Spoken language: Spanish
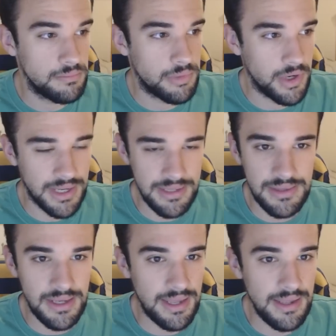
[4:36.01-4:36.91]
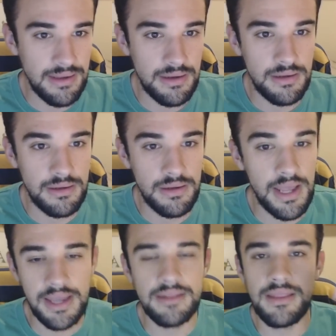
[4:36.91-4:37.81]
pero hay gente que
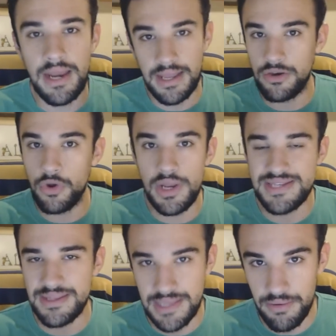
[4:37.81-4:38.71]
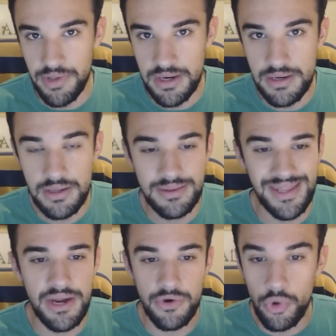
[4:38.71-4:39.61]
hay gente a la que no le sienta bien
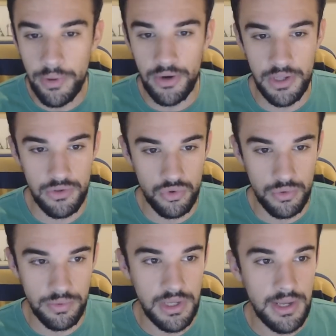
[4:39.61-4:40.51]
tener números en YouTube,